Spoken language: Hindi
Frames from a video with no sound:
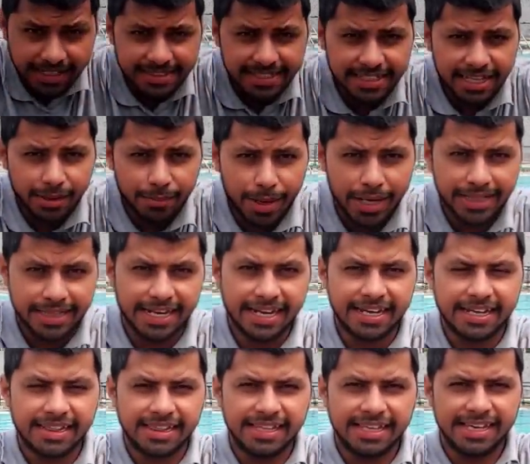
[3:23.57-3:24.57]
ऐसे थे भाई
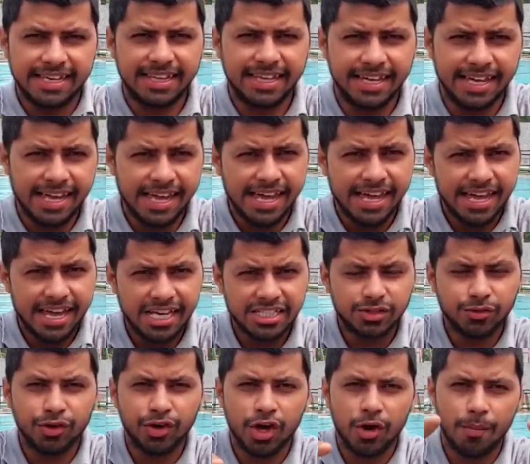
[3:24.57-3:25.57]
तेरी गलती ये थी कि
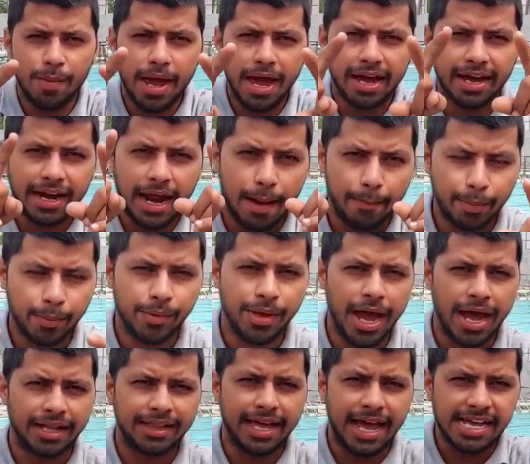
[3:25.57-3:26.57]
इस वीडियो में अगर आप
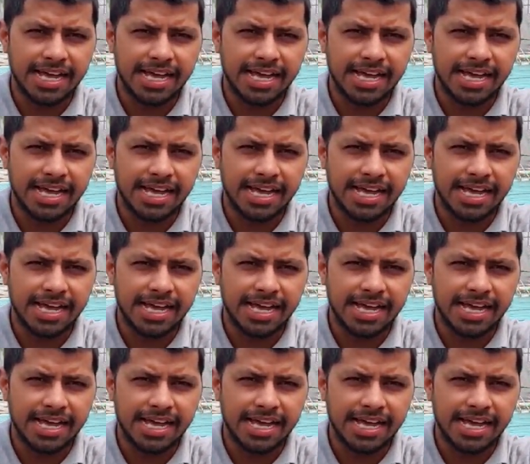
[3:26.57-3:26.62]
भी हाथ